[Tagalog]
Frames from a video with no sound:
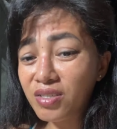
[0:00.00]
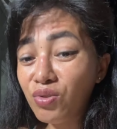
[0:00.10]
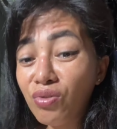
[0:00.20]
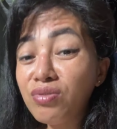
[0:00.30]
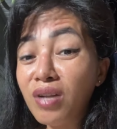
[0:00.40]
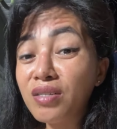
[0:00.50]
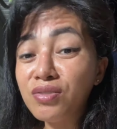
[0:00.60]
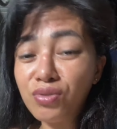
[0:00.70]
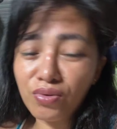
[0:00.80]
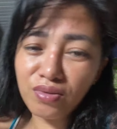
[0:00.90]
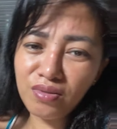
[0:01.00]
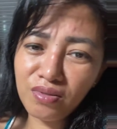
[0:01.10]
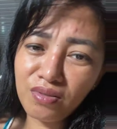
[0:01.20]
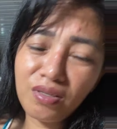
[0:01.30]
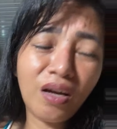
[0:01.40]
At tinungod lang,
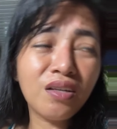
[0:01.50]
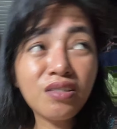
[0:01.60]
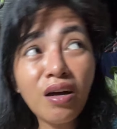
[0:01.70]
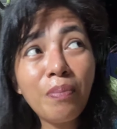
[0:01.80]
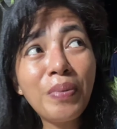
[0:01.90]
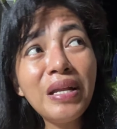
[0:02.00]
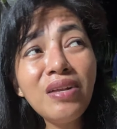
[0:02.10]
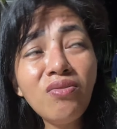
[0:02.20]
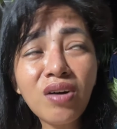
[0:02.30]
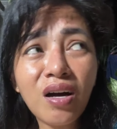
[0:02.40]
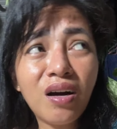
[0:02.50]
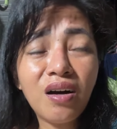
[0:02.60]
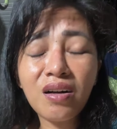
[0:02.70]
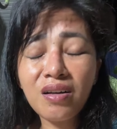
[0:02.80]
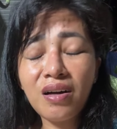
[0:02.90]
Jude sa sa pila
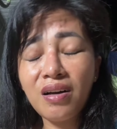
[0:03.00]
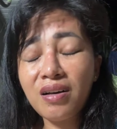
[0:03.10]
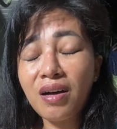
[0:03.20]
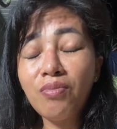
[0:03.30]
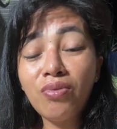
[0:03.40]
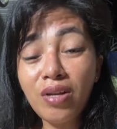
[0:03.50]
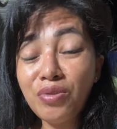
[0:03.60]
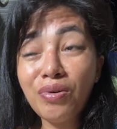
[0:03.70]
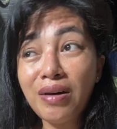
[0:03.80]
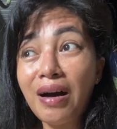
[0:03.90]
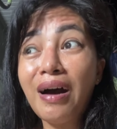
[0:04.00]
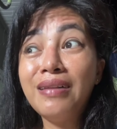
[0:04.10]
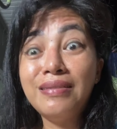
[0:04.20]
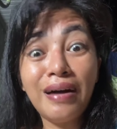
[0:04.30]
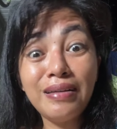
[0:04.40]
ka ka kabulan no 9
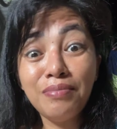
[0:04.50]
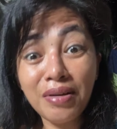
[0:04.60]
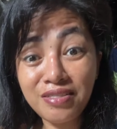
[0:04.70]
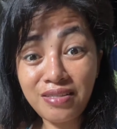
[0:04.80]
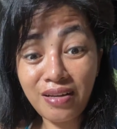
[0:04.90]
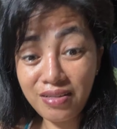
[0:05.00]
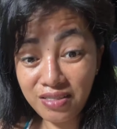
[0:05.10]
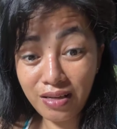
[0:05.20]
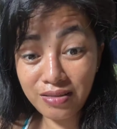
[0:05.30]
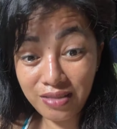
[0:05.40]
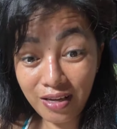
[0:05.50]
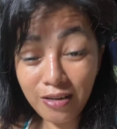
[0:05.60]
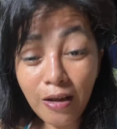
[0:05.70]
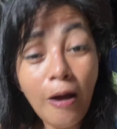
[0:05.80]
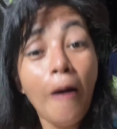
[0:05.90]
ah, months na
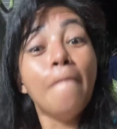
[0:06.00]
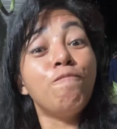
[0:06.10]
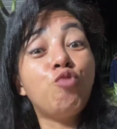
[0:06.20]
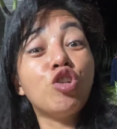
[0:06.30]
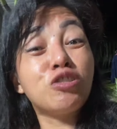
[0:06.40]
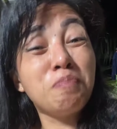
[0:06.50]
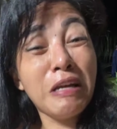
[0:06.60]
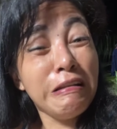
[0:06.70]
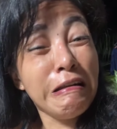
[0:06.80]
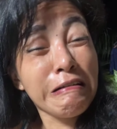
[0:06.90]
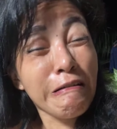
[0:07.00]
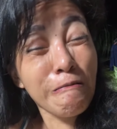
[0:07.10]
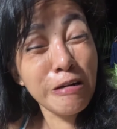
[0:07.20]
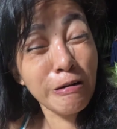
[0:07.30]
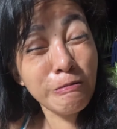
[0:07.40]
restricted 2000 mil
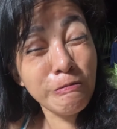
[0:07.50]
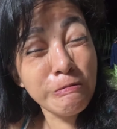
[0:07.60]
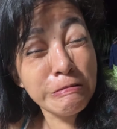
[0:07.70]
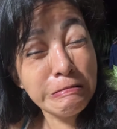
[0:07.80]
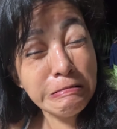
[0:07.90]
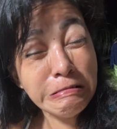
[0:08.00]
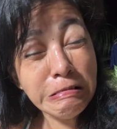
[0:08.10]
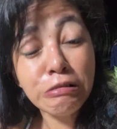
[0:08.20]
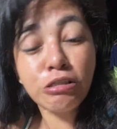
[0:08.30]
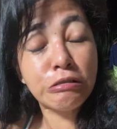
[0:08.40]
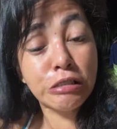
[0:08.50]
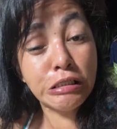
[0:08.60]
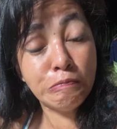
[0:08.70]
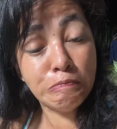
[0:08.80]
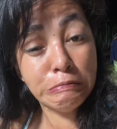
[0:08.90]
lang ako nakuha sa so
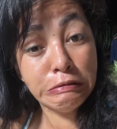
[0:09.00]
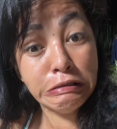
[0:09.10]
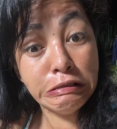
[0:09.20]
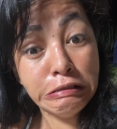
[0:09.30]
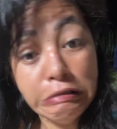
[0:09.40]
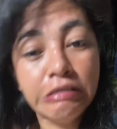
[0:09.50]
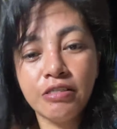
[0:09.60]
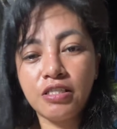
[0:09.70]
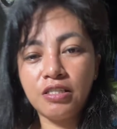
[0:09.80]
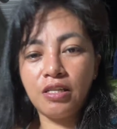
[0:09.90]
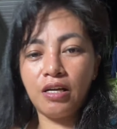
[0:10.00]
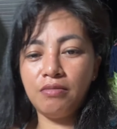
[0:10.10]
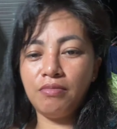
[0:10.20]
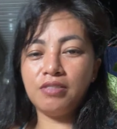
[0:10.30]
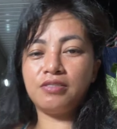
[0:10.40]
9 months sa
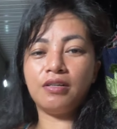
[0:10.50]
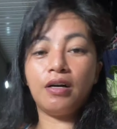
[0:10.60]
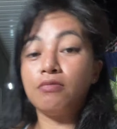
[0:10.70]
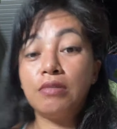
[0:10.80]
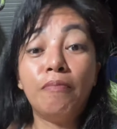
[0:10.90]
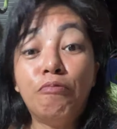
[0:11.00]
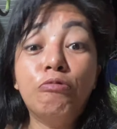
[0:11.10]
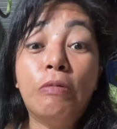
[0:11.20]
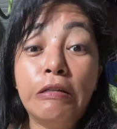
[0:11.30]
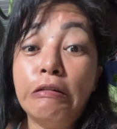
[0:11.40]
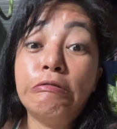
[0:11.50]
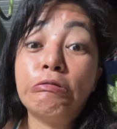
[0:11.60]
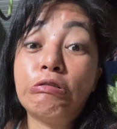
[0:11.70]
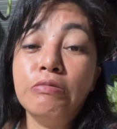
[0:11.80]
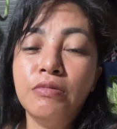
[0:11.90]
9 months na karon na po wa
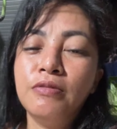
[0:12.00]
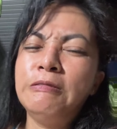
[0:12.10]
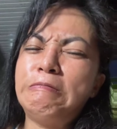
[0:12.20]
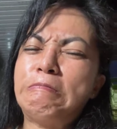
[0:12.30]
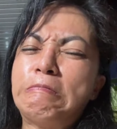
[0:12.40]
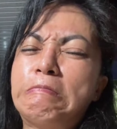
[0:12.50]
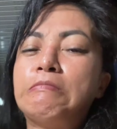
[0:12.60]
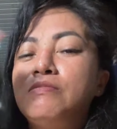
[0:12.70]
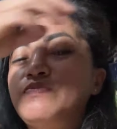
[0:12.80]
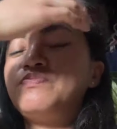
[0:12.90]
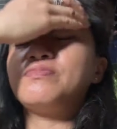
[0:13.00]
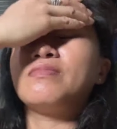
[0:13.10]
na jud ko hmm